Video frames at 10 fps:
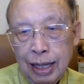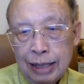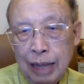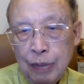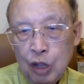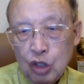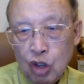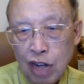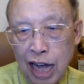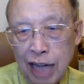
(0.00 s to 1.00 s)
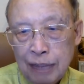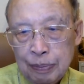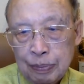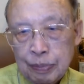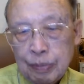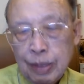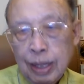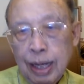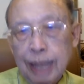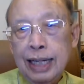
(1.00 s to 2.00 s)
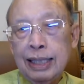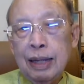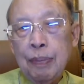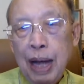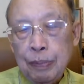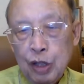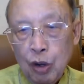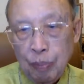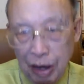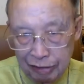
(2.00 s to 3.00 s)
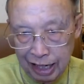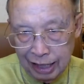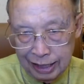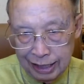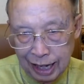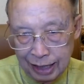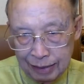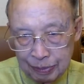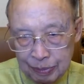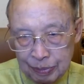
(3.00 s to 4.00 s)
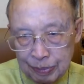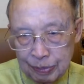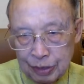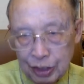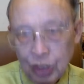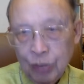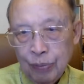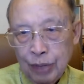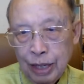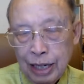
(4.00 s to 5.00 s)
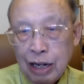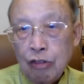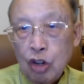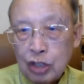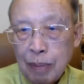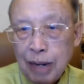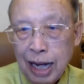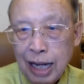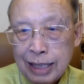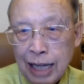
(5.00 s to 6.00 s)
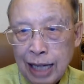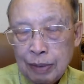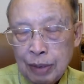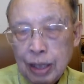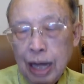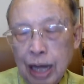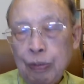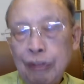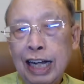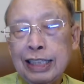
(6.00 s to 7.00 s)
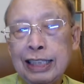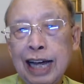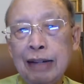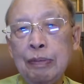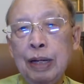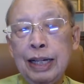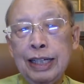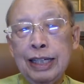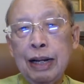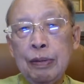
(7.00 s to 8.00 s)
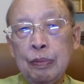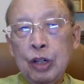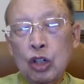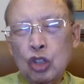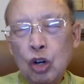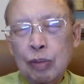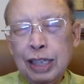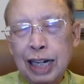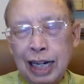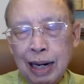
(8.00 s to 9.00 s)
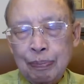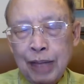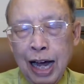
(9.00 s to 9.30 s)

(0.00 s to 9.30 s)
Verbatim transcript: ถ้าพี่น้องต้องการ อาจารย์จะพาพี่น้องภาวนาอธิษฐาน เนาะแต่ก็ว่าตามหลังอาจารย์พระวนาธิทฐานเห็นอะไรพี่น้องย่อมือแล้วก็รับตา